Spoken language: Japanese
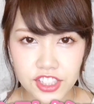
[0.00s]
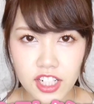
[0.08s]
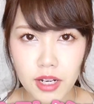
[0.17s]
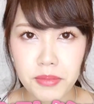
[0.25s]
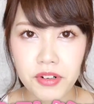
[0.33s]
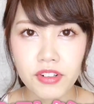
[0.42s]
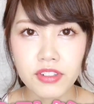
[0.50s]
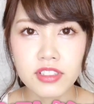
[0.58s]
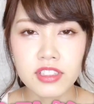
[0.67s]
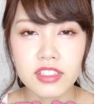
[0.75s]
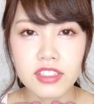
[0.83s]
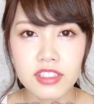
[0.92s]
ちらも
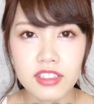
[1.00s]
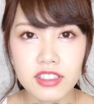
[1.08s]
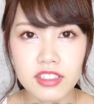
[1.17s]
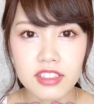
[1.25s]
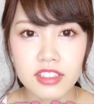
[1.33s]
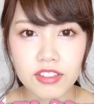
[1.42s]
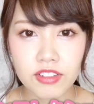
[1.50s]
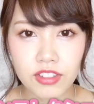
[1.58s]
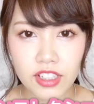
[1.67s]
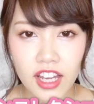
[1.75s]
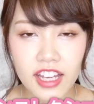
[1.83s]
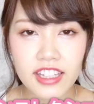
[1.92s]

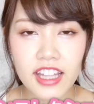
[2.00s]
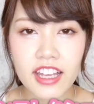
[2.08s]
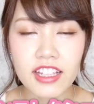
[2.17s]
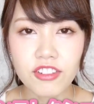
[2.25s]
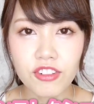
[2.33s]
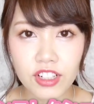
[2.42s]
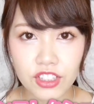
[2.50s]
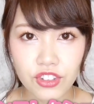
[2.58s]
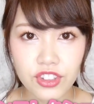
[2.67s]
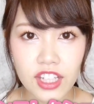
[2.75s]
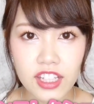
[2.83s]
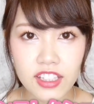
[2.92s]
答えて動画
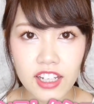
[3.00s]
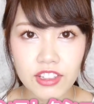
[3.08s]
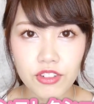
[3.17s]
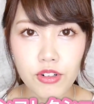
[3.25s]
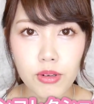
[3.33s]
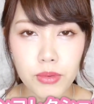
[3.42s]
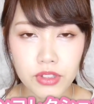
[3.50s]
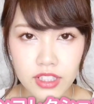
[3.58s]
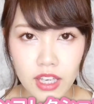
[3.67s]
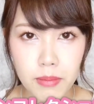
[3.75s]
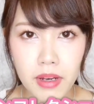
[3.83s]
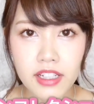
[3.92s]
撮っていきたいと思っ
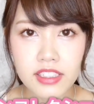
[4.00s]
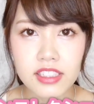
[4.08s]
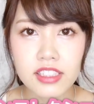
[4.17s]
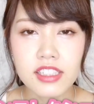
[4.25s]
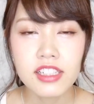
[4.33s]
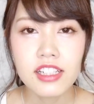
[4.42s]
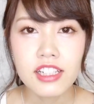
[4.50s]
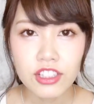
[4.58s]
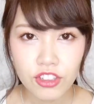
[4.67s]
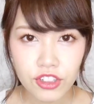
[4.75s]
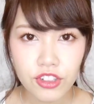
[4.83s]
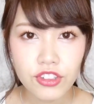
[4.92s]
ています。
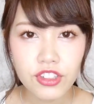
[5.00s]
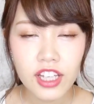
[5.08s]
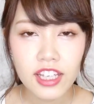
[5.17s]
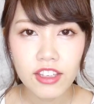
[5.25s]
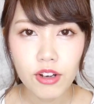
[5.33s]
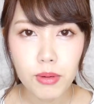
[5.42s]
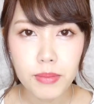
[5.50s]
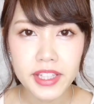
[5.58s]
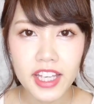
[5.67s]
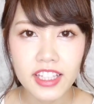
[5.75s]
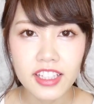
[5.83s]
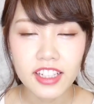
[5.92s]
ということで今日も見
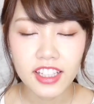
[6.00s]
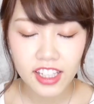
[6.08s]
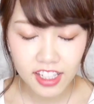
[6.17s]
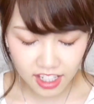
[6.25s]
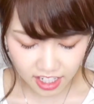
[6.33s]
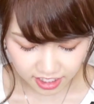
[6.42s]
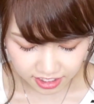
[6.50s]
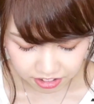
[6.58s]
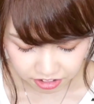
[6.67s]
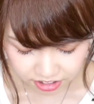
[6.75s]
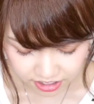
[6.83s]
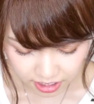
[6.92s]
ていただきありが
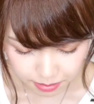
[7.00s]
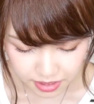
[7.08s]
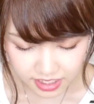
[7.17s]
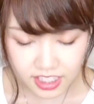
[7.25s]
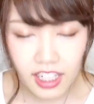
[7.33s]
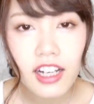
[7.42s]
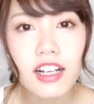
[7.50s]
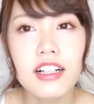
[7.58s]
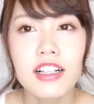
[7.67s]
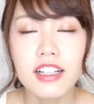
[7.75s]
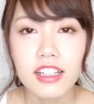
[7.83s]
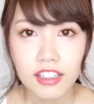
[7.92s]
とうございました。
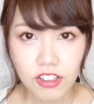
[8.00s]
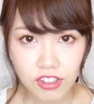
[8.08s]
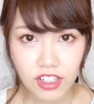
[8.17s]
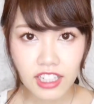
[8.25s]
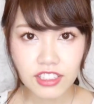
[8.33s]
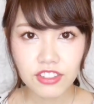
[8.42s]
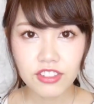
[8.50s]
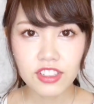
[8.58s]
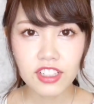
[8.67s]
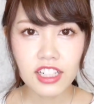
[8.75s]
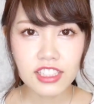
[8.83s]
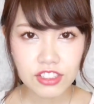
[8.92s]
今回の動
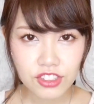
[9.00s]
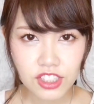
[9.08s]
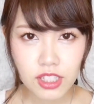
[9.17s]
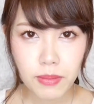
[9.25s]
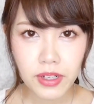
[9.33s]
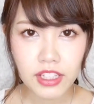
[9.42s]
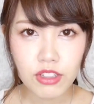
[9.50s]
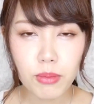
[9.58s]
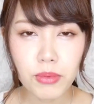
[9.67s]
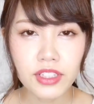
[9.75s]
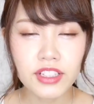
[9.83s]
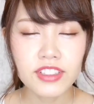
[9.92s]
画が少しでもいいと
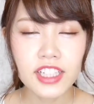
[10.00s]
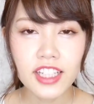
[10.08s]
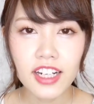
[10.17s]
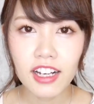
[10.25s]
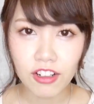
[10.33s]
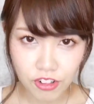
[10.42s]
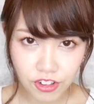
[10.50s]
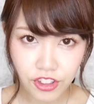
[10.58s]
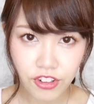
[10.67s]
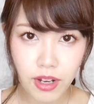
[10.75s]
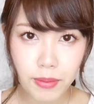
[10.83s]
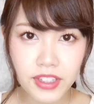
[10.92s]
思ってくれたら高
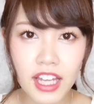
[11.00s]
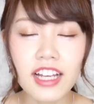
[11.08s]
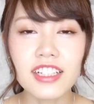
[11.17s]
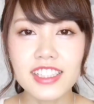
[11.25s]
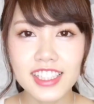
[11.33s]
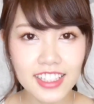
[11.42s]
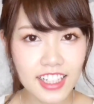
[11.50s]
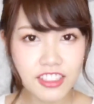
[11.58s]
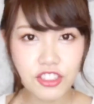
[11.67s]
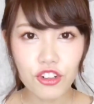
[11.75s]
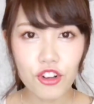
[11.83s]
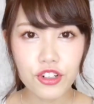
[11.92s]
評価ボタン、チャンネル
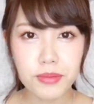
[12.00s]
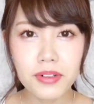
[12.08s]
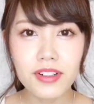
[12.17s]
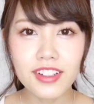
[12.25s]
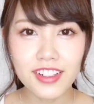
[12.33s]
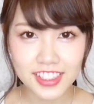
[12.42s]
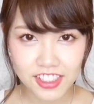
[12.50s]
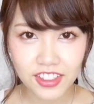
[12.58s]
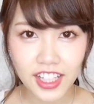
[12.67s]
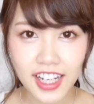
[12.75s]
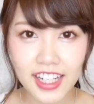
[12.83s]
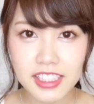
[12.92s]
登録もよろしくお
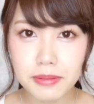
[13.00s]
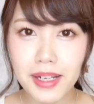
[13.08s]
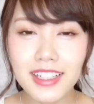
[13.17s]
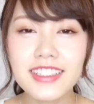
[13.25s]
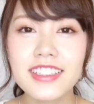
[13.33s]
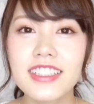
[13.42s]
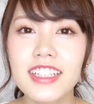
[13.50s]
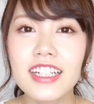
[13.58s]
願いします。